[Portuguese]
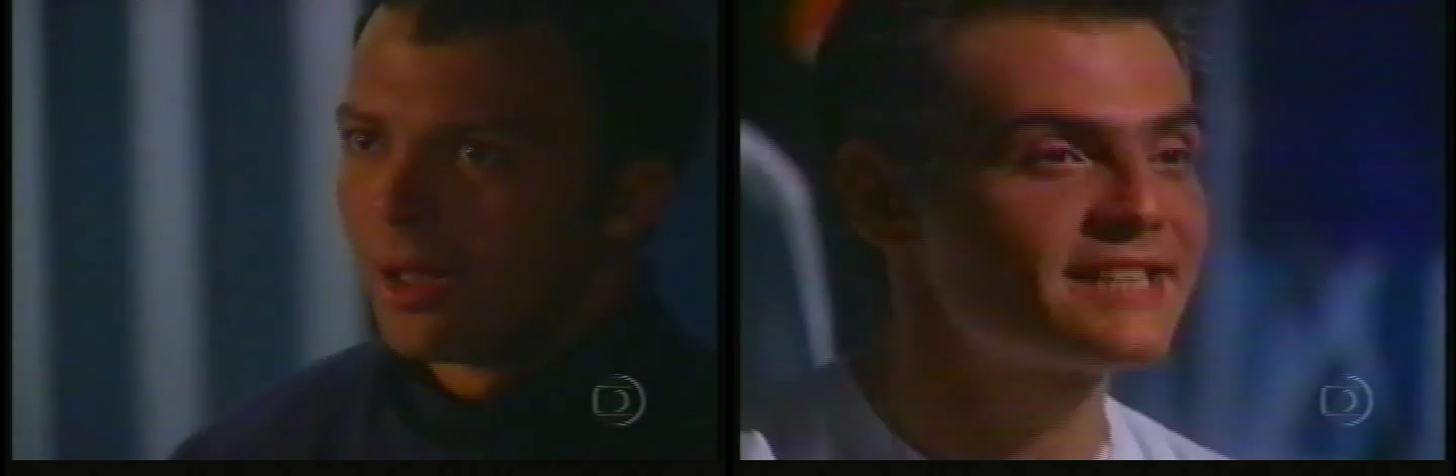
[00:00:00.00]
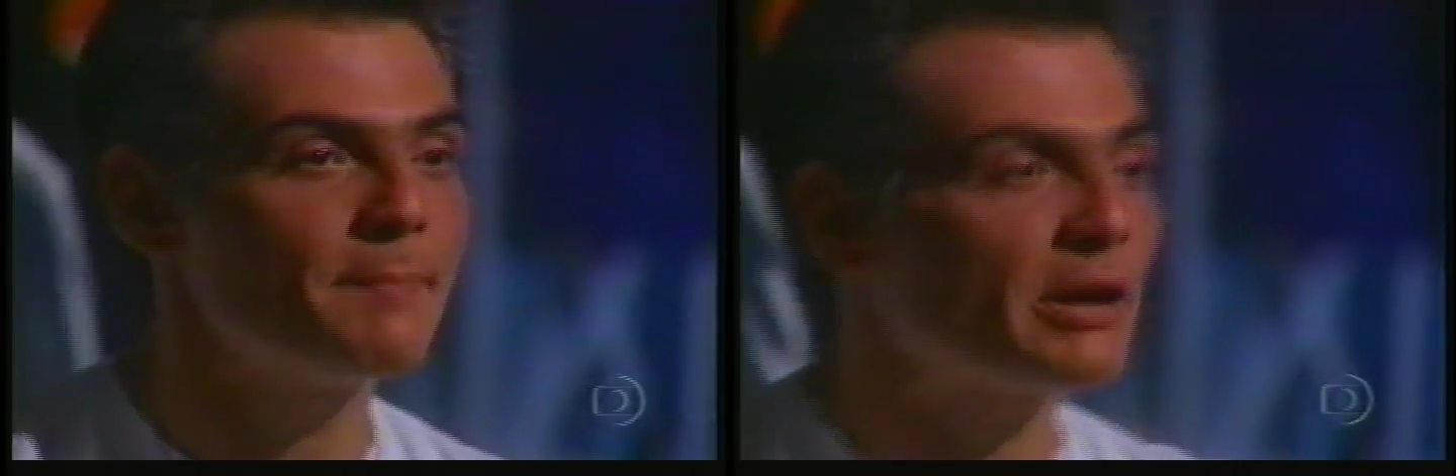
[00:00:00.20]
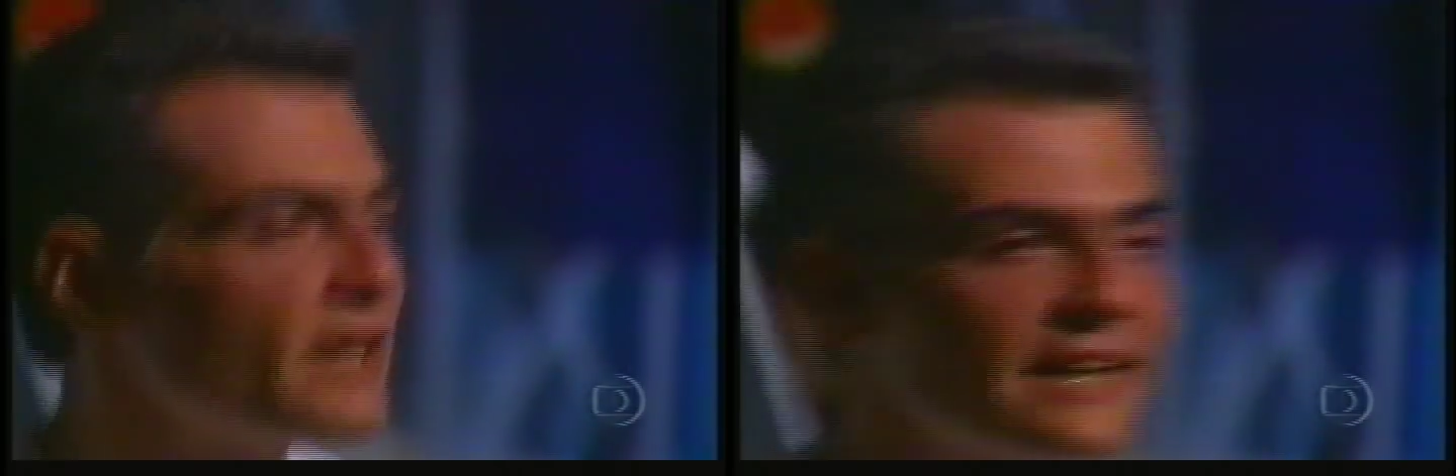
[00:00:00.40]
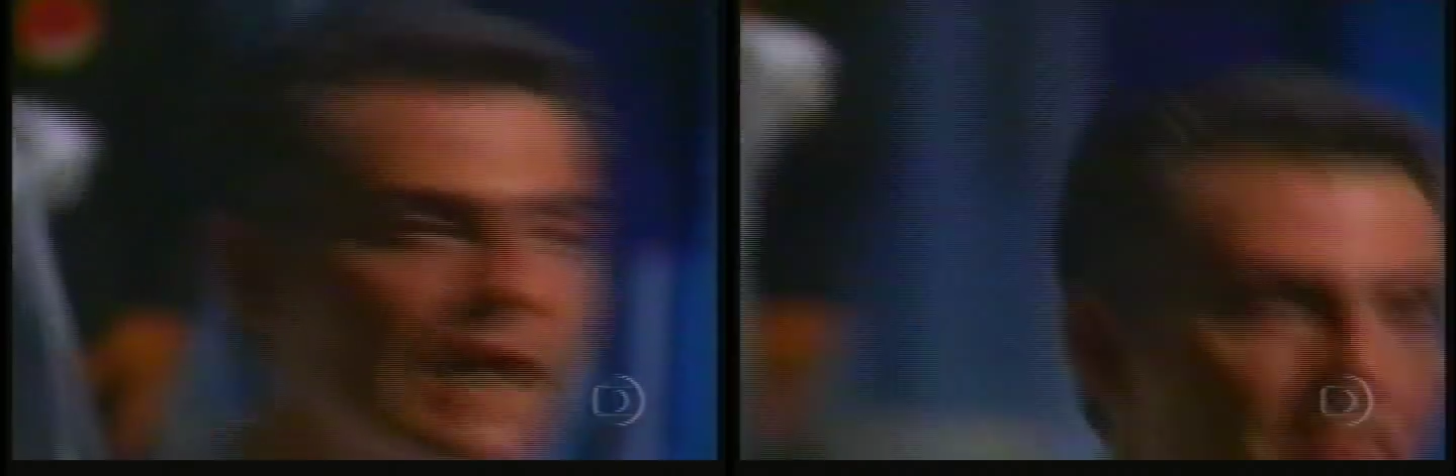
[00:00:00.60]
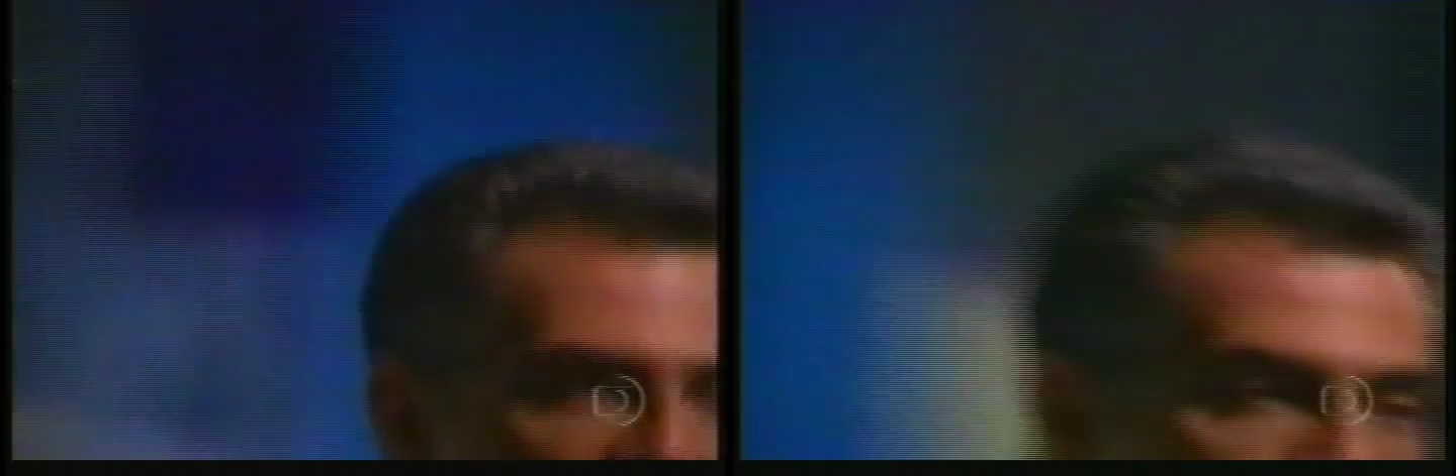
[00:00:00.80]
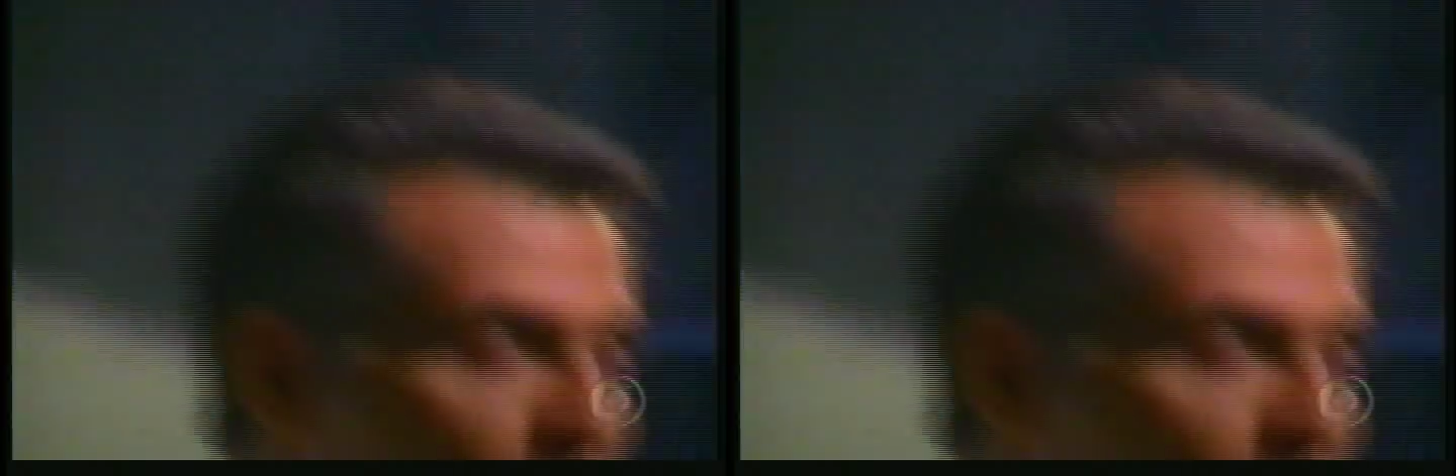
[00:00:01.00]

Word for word: Sabe, ela tem que ligar pra